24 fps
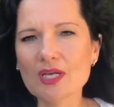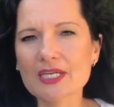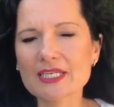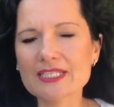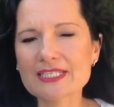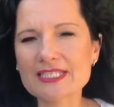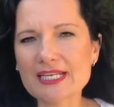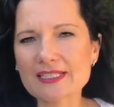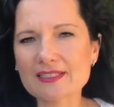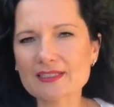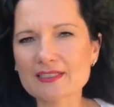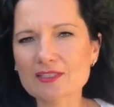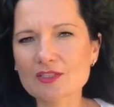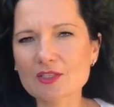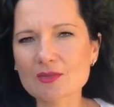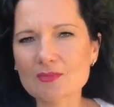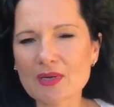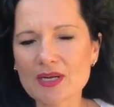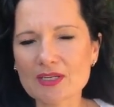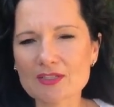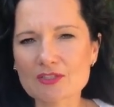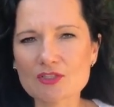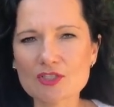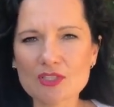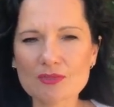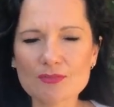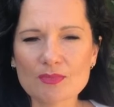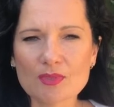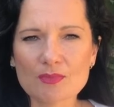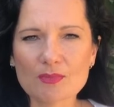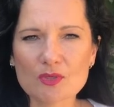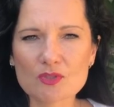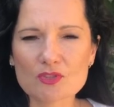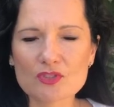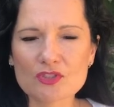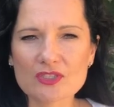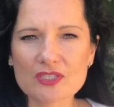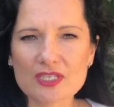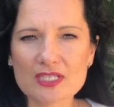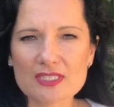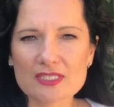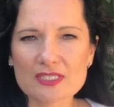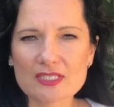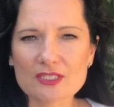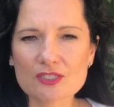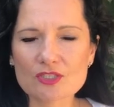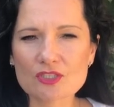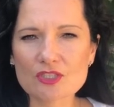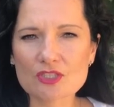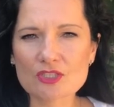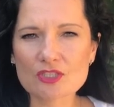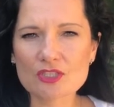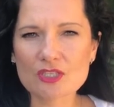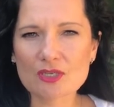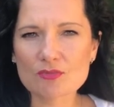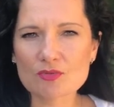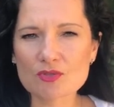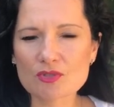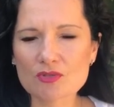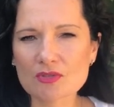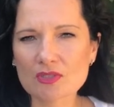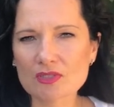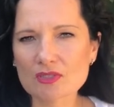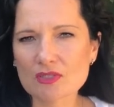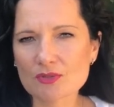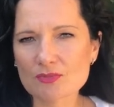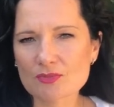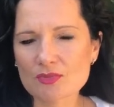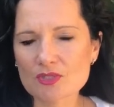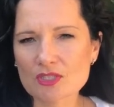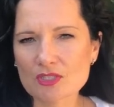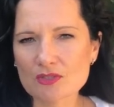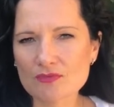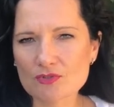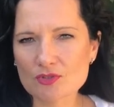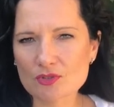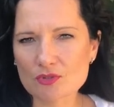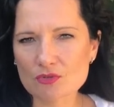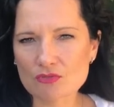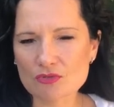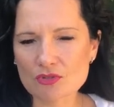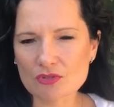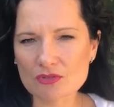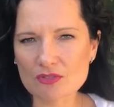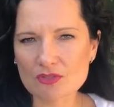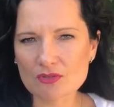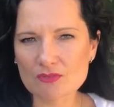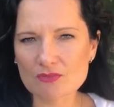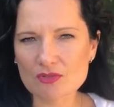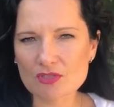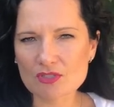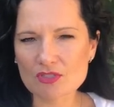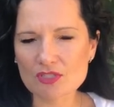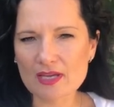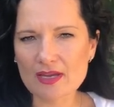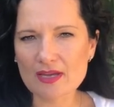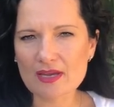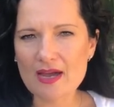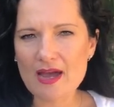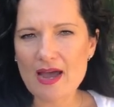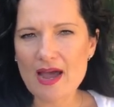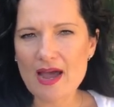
jak go macie, bo może okazać się, że na przykład robicie w życiu to, co robicie,